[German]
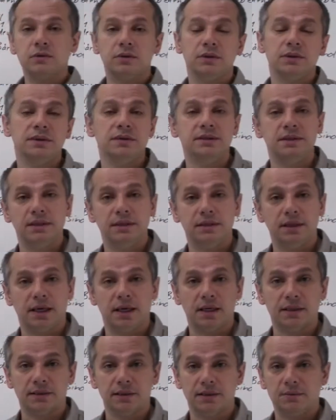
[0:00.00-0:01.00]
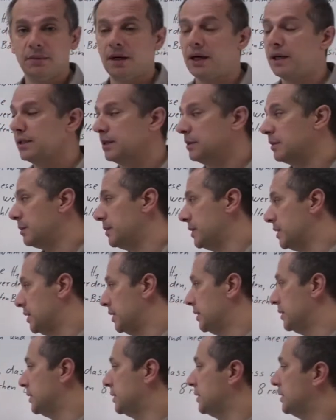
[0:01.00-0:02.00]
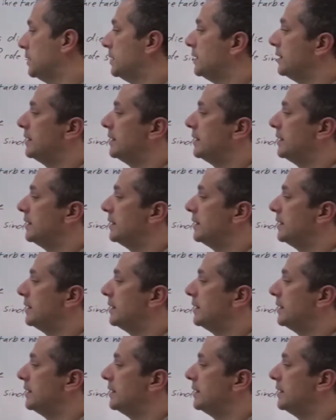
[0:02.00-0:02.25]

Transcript: oder liegt die 8 im Annahmebereich.